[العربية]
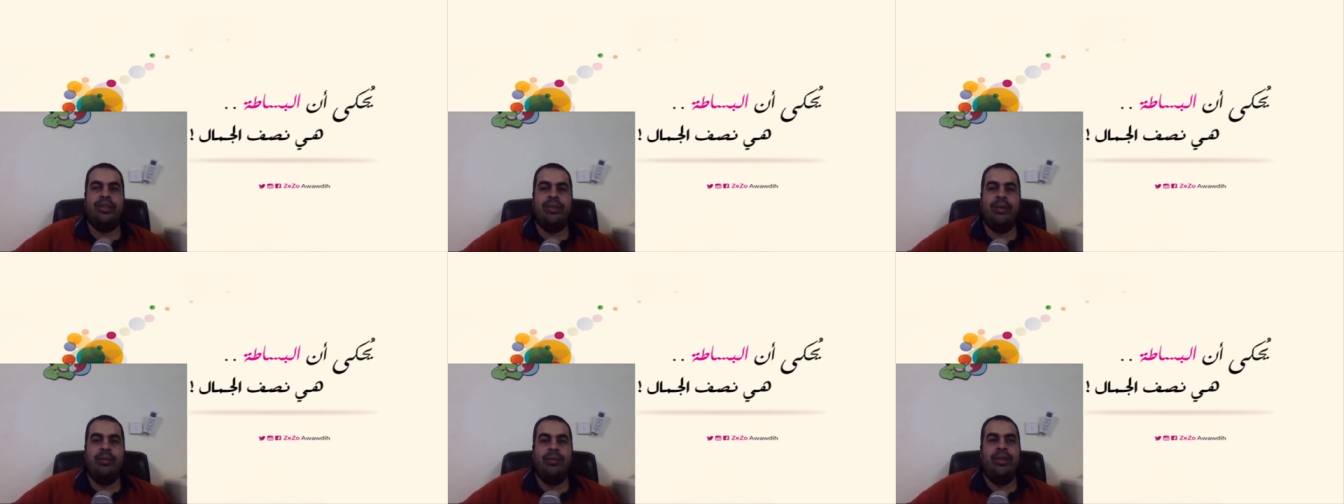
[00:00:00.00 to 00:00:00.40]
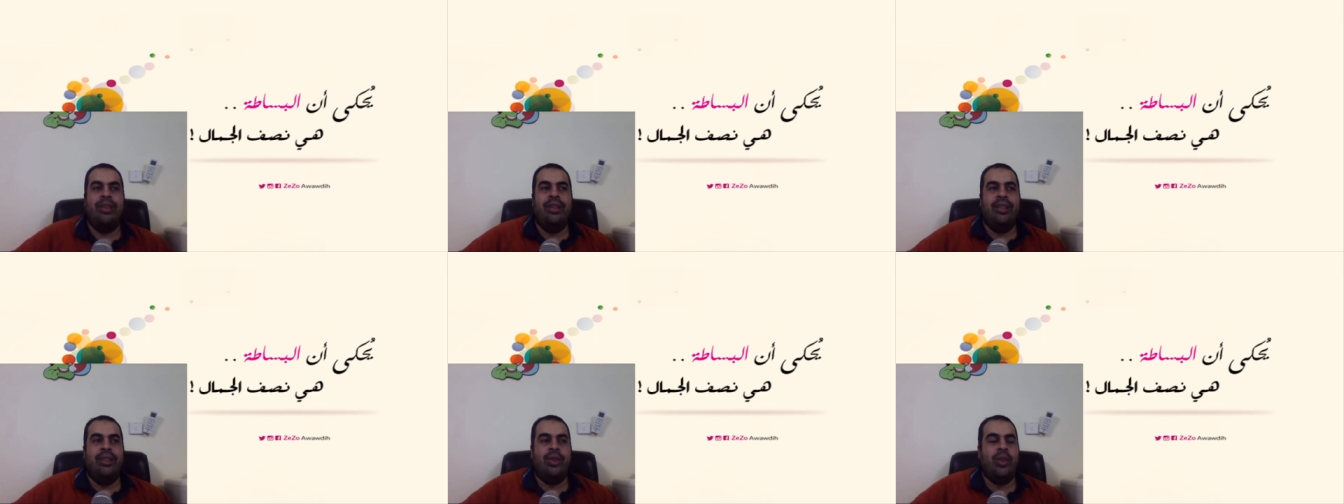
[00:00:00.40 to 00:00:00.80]
تمام
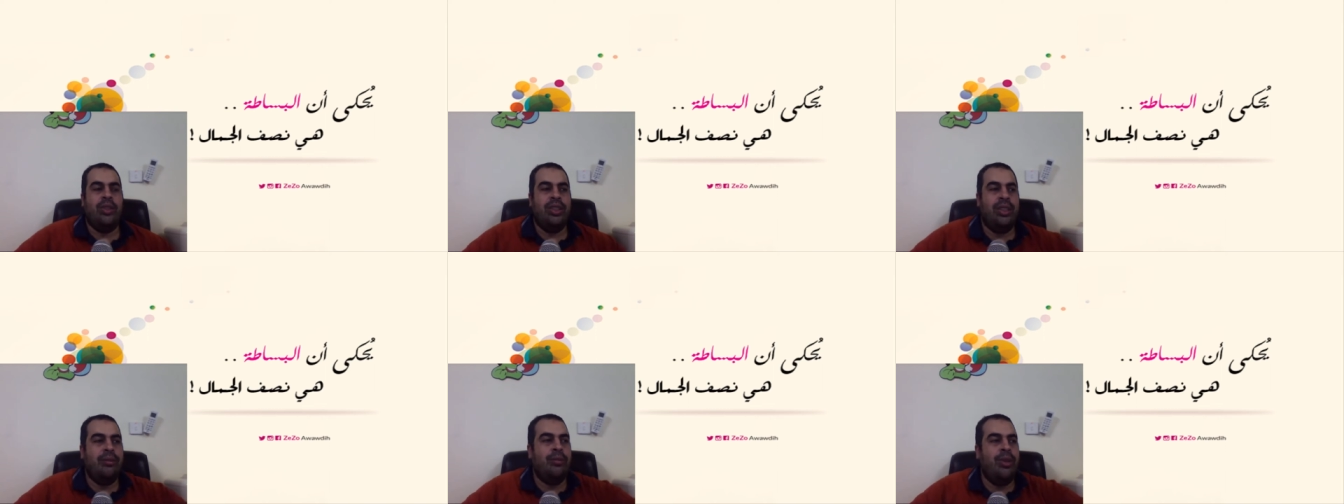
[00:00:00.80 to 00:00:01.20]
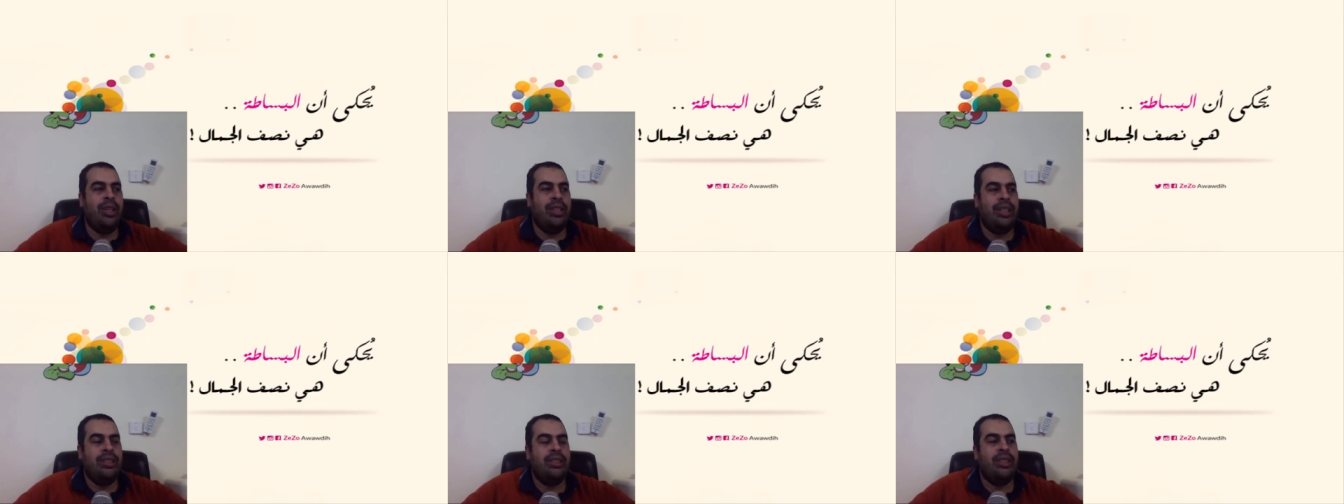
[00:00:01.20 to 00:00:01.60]
الرسول صلى الله عليه وسلم
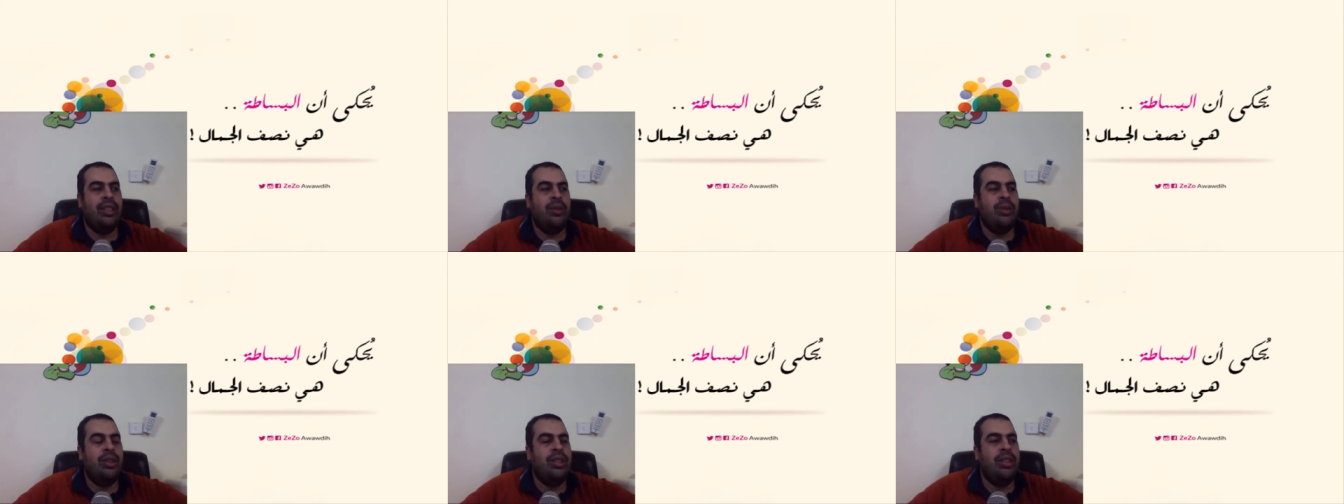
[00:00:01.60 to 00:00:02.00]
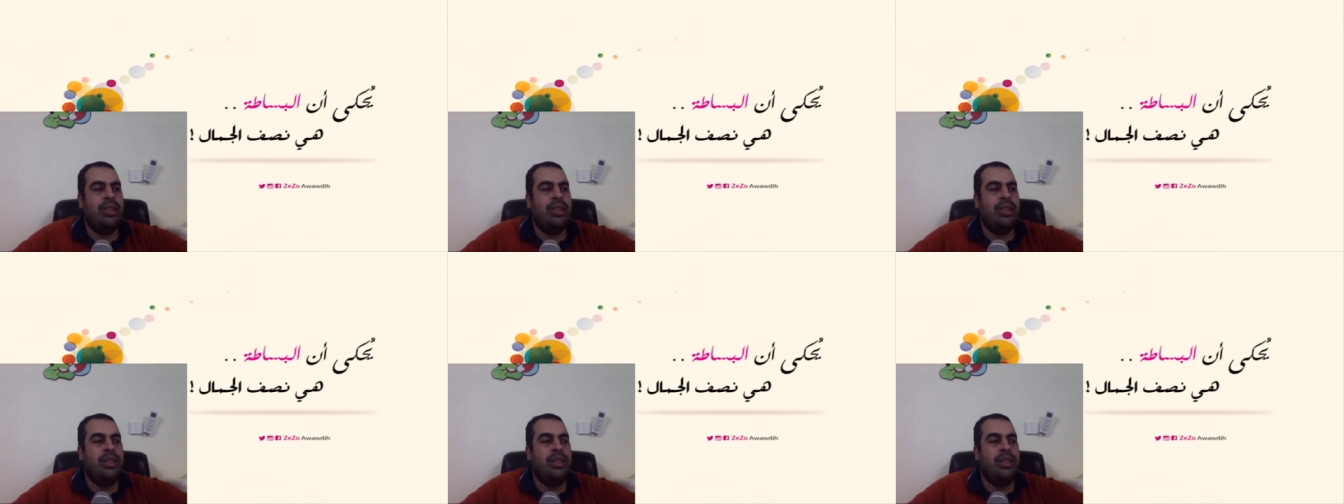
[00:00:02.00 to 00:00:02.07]
واحد عايز يتجوز